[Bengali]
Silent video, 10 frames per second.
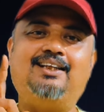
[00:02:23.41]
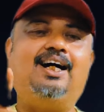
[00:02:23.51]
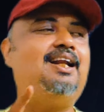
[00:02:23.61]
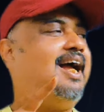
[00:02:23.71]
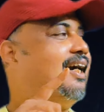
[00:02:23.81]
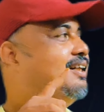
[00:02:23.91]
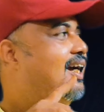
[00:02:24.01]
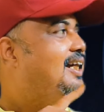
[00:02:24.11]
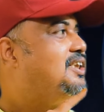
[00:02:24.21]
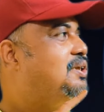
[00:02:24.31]
তার একটা
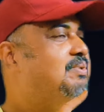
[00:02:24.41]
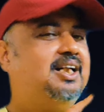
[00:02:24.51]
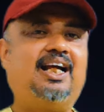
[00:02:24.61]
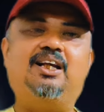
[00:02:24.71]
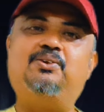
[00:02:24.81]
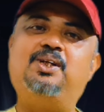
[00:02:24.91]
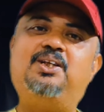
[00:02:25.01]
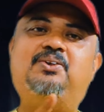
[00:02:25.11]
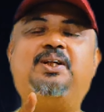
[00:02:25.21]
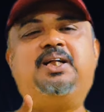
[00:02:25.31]
এস্টিমেট
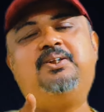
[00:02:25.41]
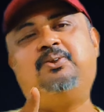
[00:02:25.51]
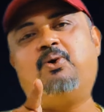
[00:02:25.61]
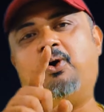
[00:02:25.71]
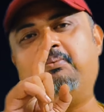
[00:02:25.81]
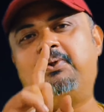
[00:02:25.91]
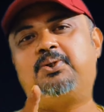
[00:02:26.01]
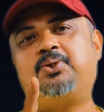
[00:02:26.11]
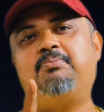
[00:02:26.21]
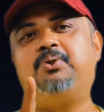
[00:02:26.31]
ক্যালকুলেট করে কিন্তু
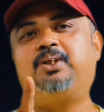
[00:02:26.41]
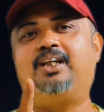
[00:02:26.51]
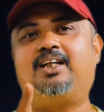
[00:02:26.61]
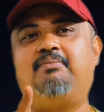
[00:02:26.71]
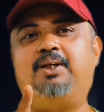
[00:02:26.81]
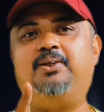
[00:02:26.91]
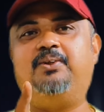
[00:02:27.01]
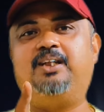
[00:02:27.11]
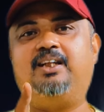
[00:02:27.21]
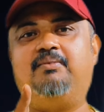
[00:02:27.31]
অবশ্যই প্রত্যেকটা
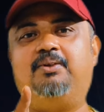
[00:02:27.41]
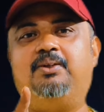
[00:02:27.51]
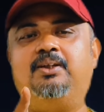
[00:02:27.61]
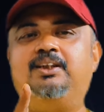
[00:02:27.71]
ভিডিওতে দেব